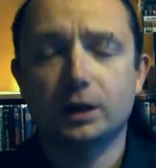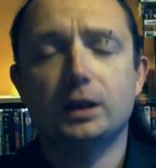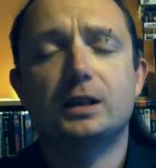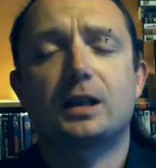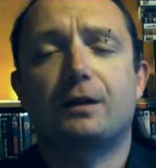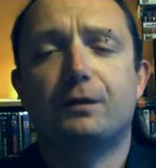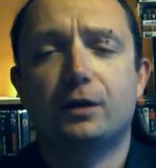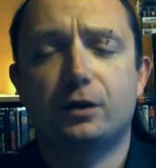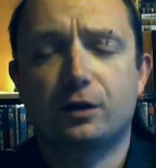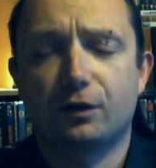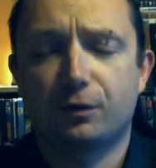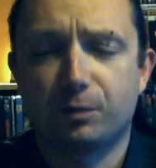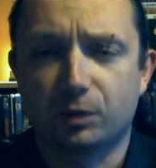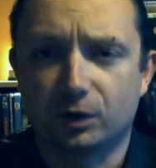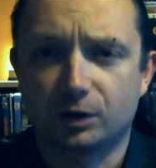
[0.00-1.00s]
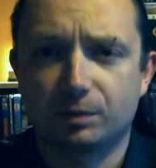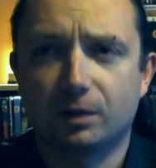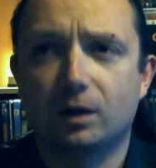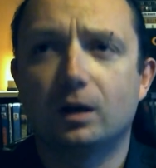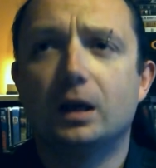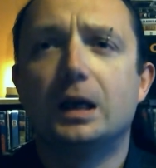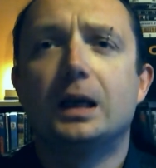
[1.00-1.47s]
i trafiliście w punkt,
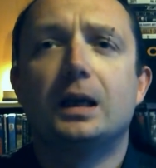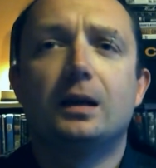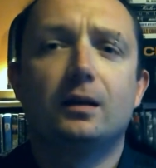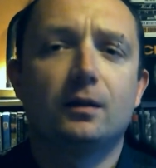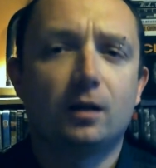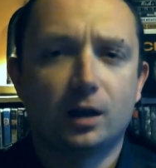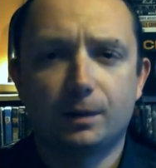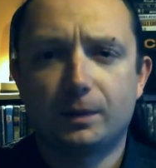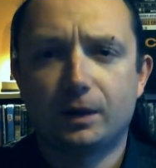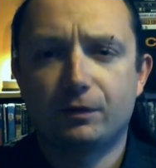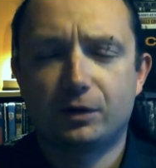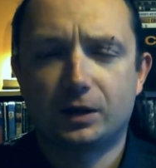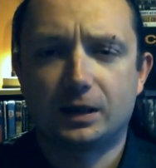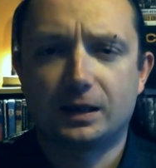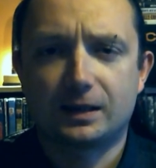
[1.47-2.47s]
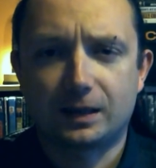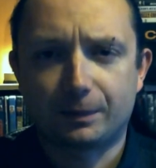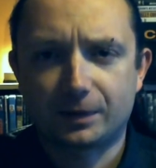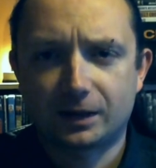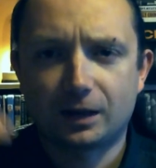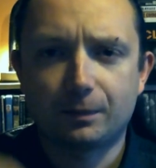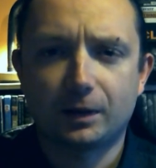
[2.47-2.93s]
bo one mają wszystkie ten
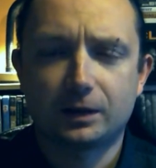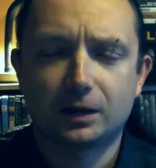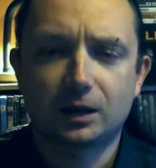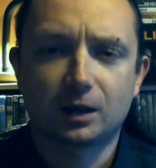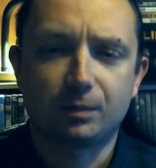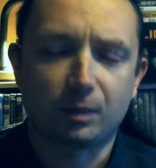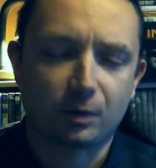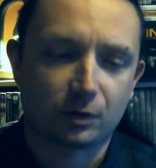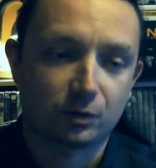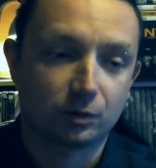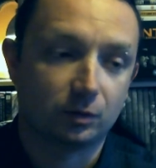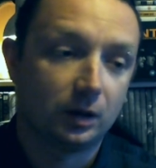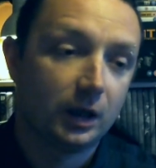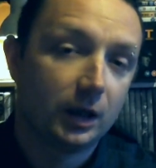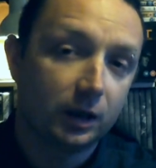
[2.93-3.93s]
sam schemat, tylko po prostu